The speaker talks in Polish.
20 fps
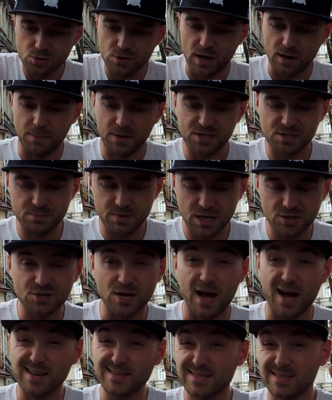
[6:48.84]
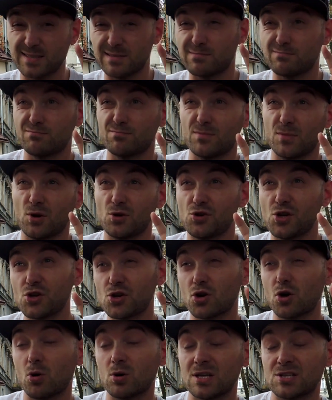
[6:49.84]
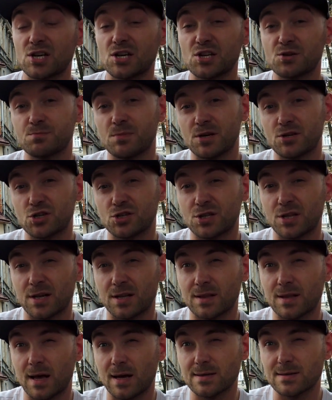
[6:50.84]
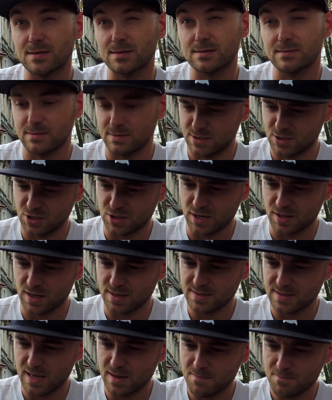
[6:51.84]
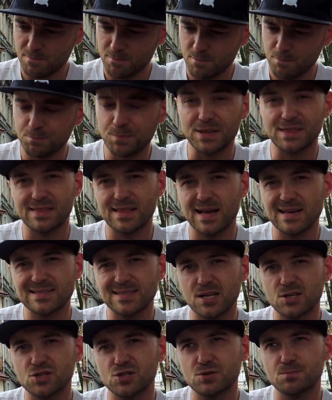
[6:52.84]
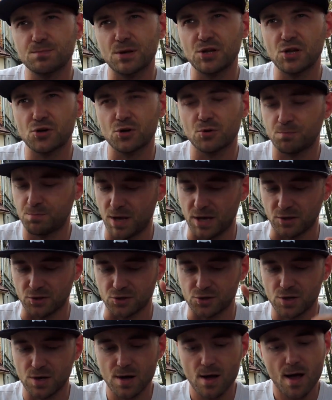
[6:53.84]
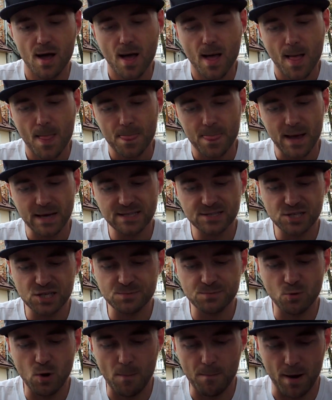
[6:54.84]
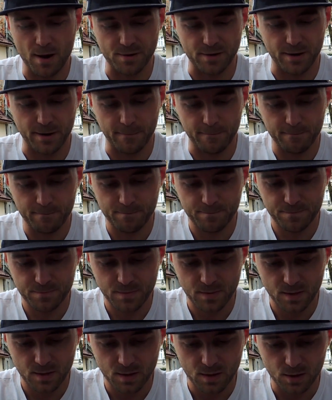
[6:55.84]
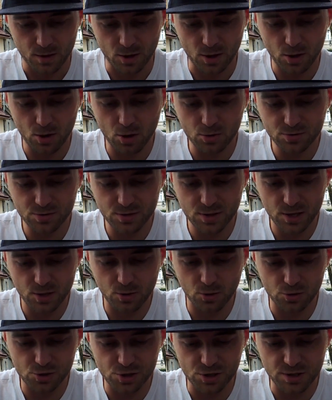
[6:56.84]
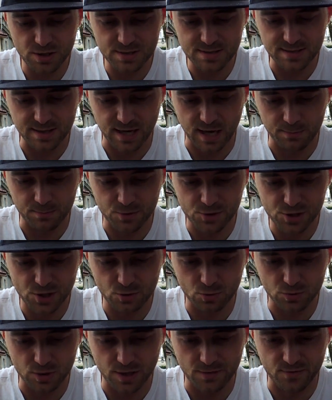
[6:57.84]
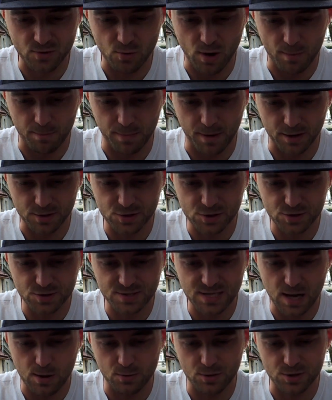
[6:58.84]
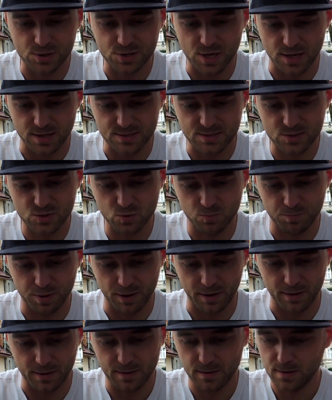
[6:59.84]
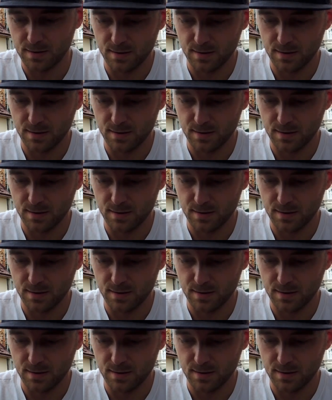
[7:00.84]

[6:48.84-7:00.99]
Journal. Patrzymy na czas. Dziś około zaczęliśmy 14... 14? 15.55. Tak zaczęliśmy łapanie. I od tej godziny staramy się tutaj wyłapać cały czas. Super.